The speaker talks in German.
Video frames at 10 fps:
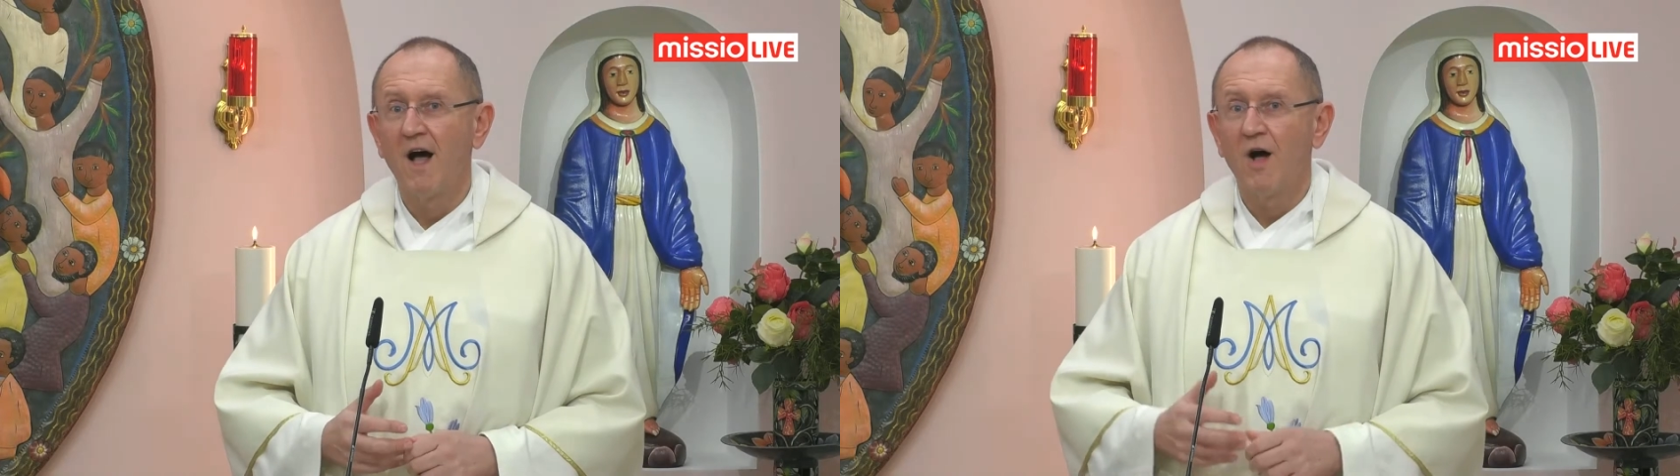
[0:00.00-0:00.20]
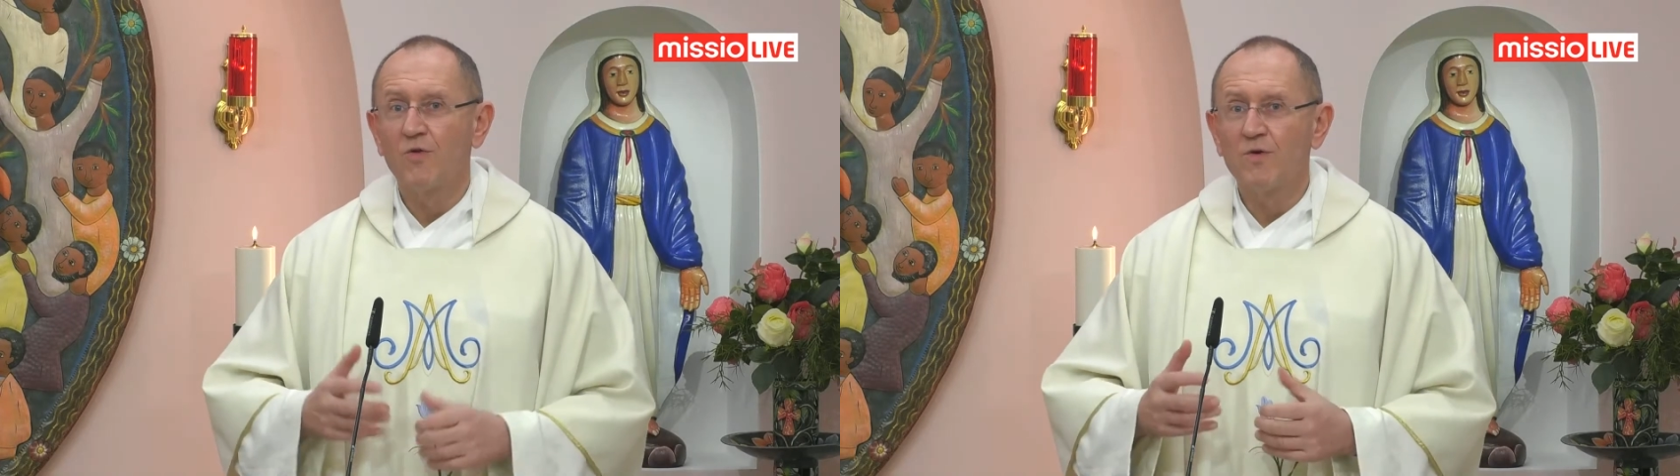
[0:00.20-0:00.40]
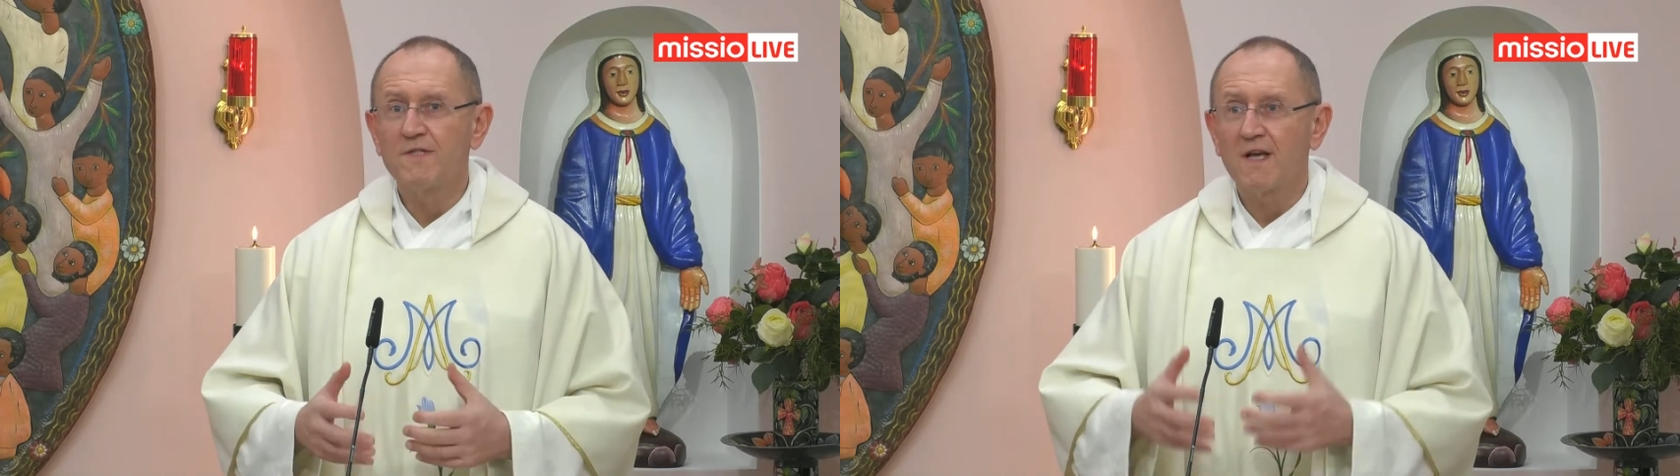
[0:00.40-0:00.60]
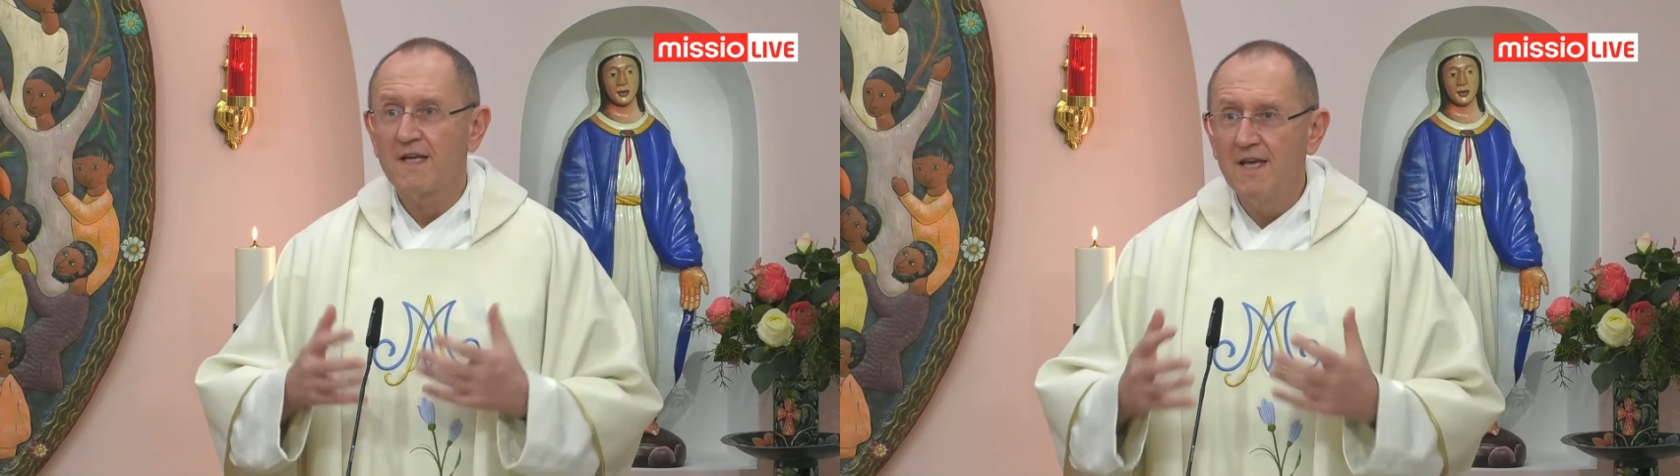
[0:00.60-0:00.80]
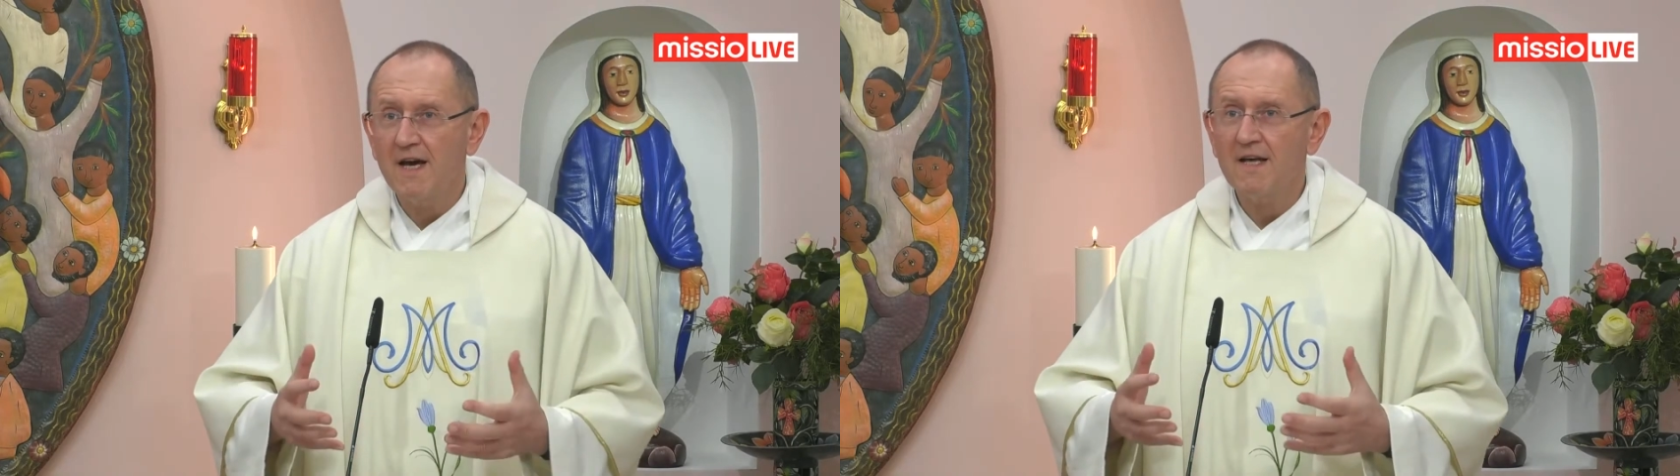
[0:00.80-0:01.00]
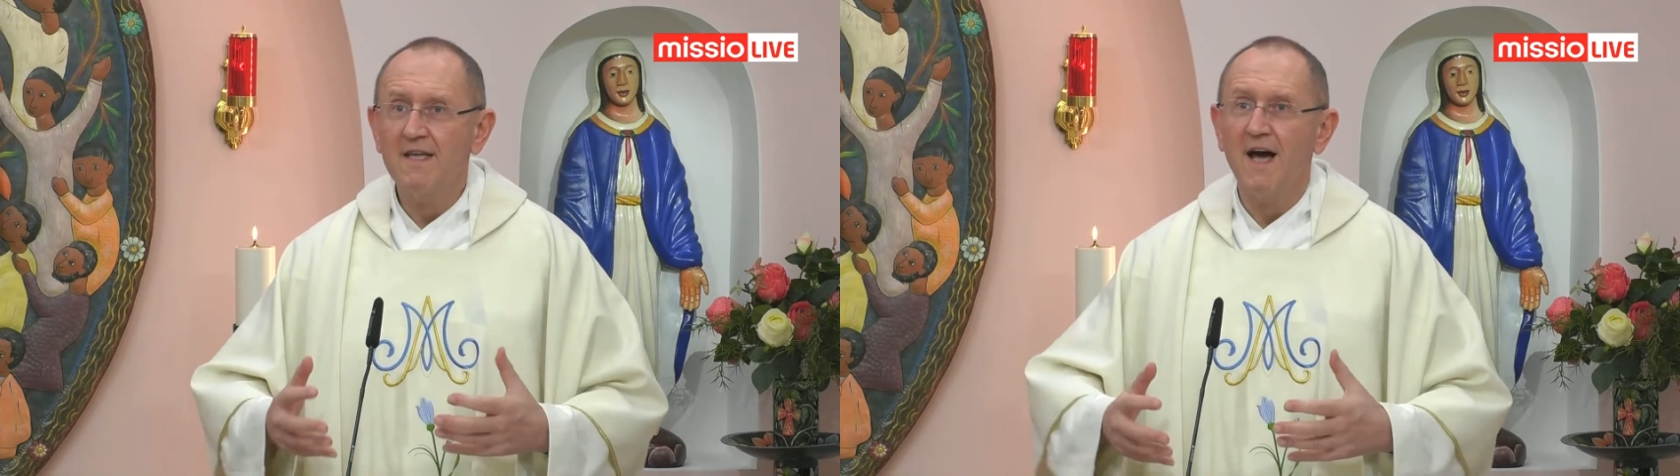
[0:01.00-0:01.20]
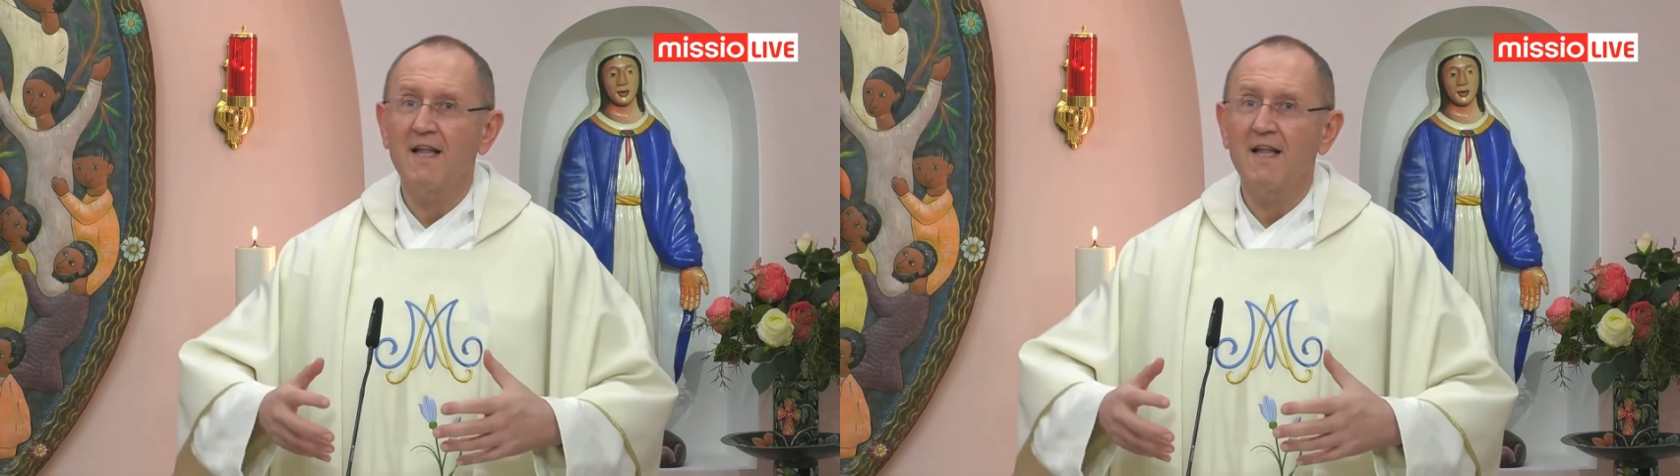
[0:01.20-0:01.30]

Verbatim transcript: Und unser Kirchenjahr,